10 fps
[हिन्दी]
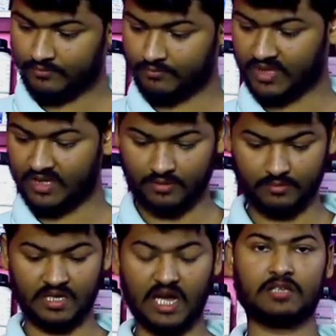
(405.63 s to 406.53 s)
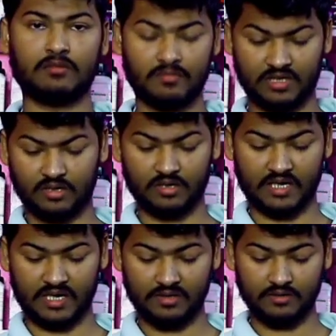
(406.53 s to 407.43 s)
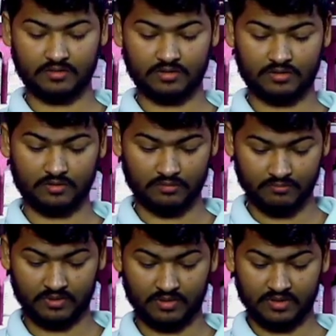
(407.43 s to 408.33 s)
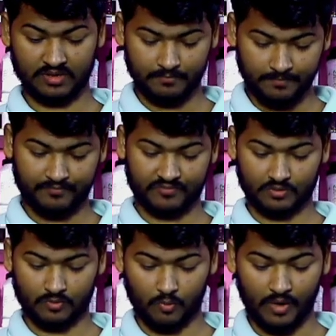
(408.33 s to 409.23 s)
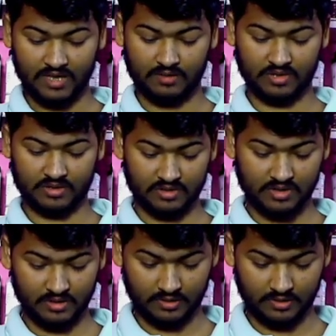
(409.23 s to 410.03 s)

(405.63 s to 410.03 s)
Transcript: मैं अभी हाथ में मेरे लग रहा है तो इसको मोबाइल की मदद से